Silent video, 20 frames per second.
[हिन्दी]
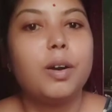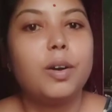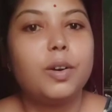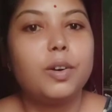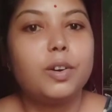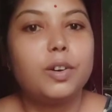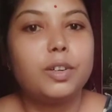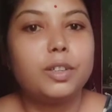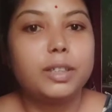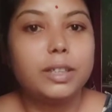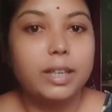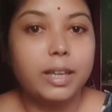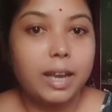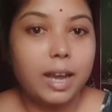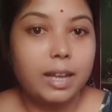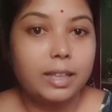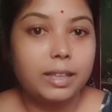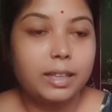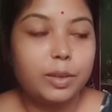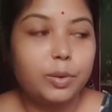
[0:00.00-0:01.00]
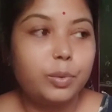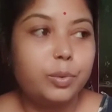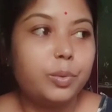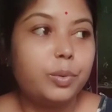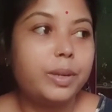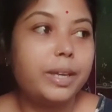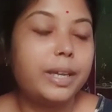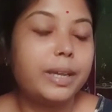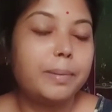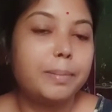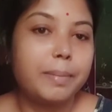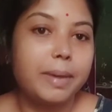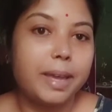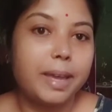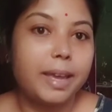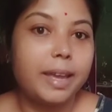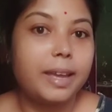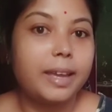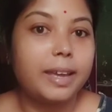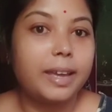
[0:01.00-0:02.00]
और दिखाती हूँ कि
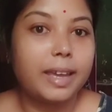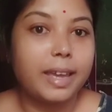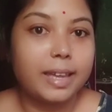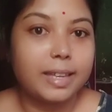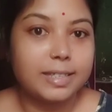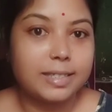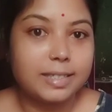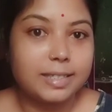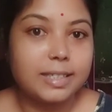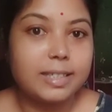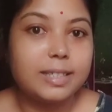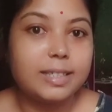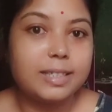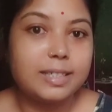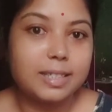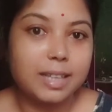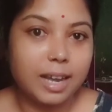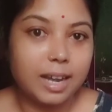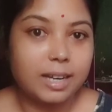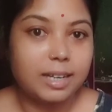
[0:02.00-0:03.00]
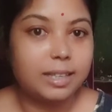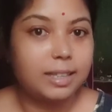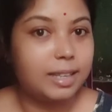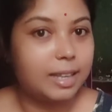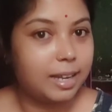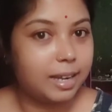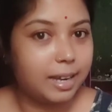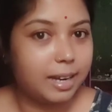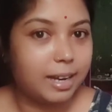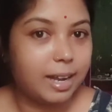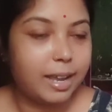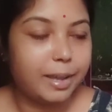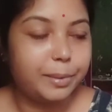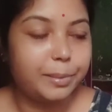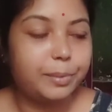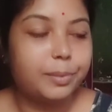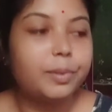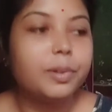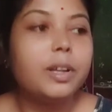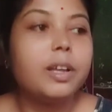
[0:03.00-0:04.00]
मैं कैसी साड़ी लेकर आई
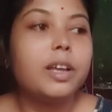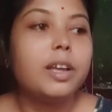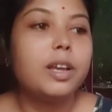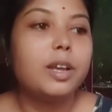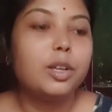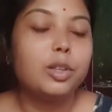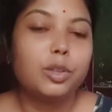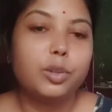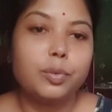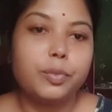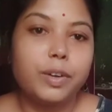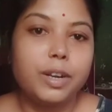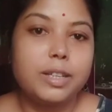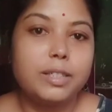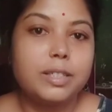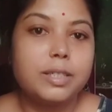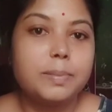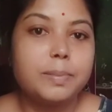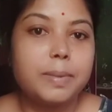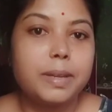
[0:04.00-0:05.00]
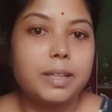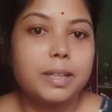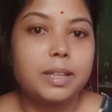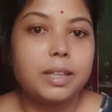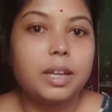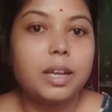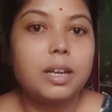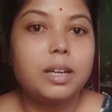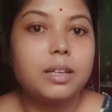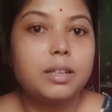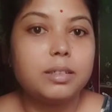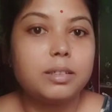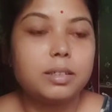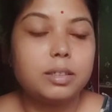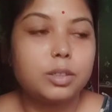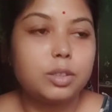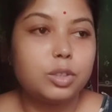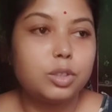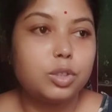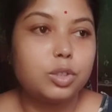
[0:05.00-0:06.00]
हूँ तो फ्रेंड्स मैंने ना
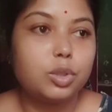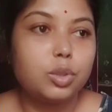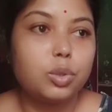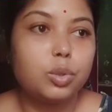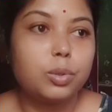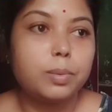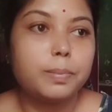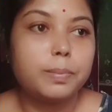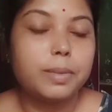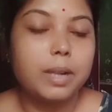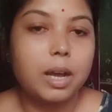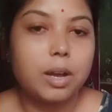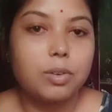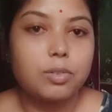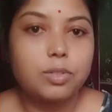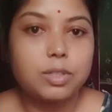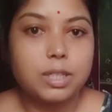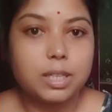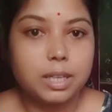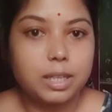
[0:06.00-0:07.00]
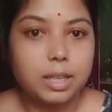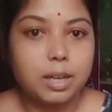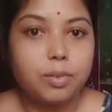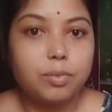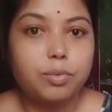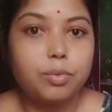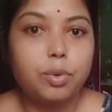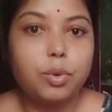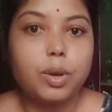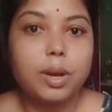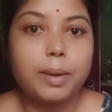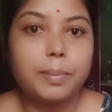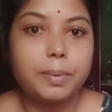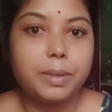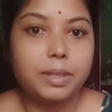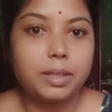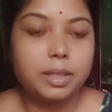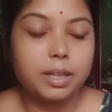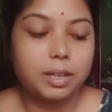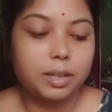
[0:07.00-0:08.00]
जो ब्लाउज है ना वो
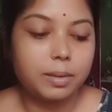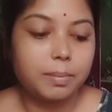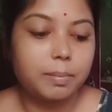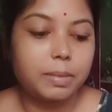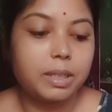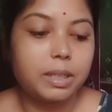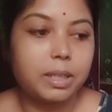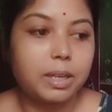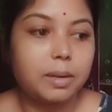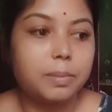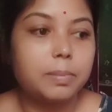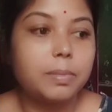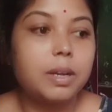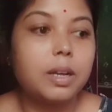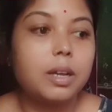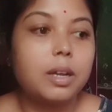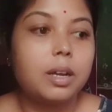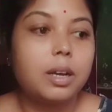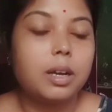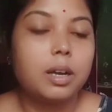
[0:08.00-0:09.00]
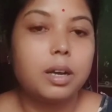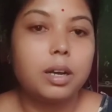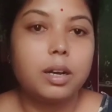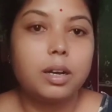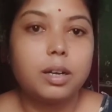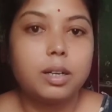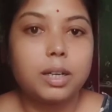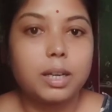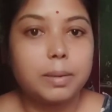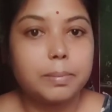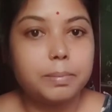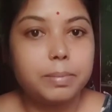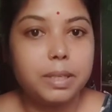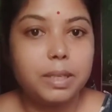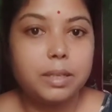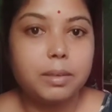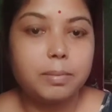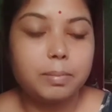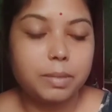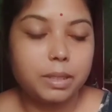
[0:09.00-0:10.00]
अभी तक मतलब
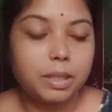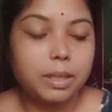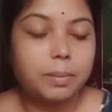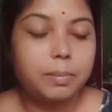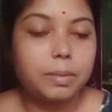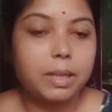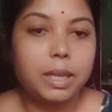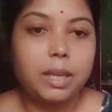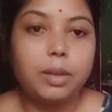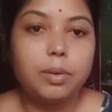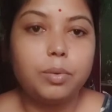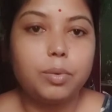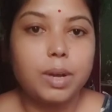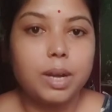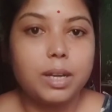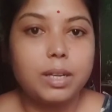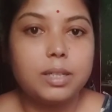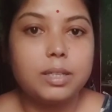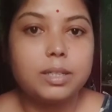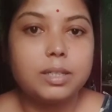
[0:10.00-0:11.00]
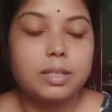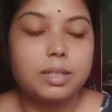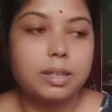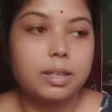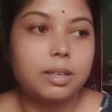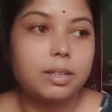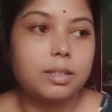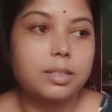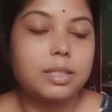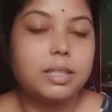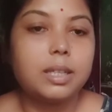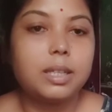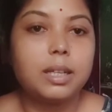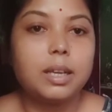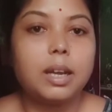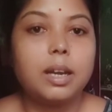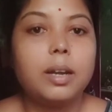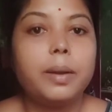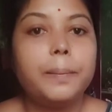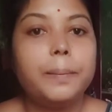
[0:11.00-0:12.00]
कंप्लीट मतलब नहीं हुआ
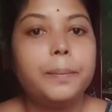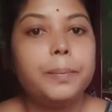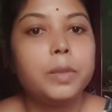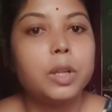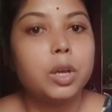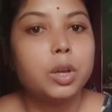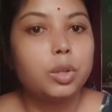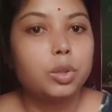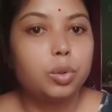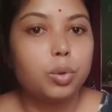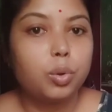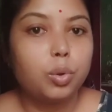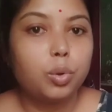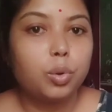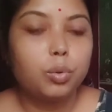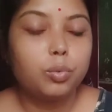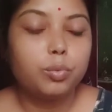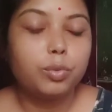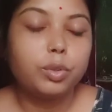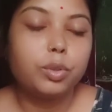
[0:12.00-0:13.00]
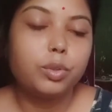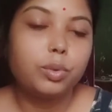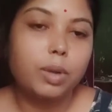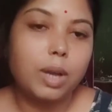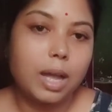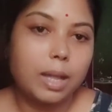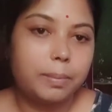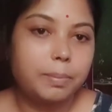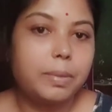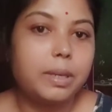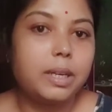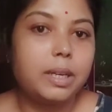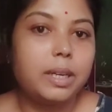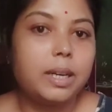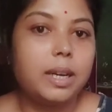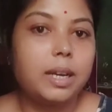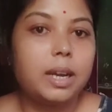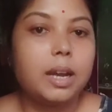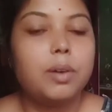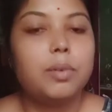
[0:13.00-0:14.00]
सिलकर तो वो दुकान पर ही
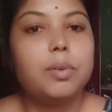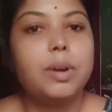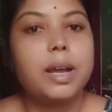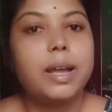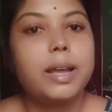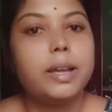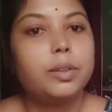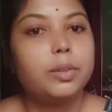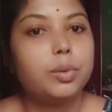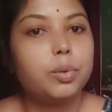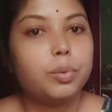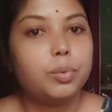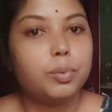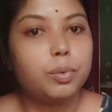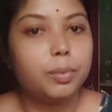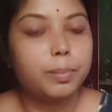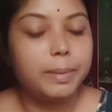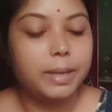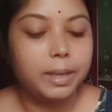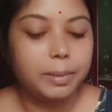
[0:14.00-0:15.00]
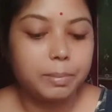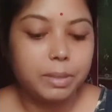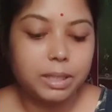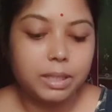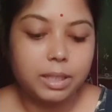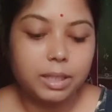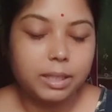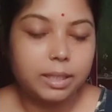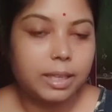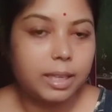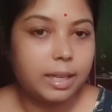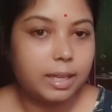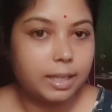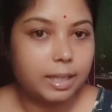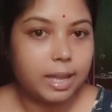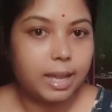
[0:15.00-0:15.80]
रखा हुआ है तो वो मैं अभी तक नहीं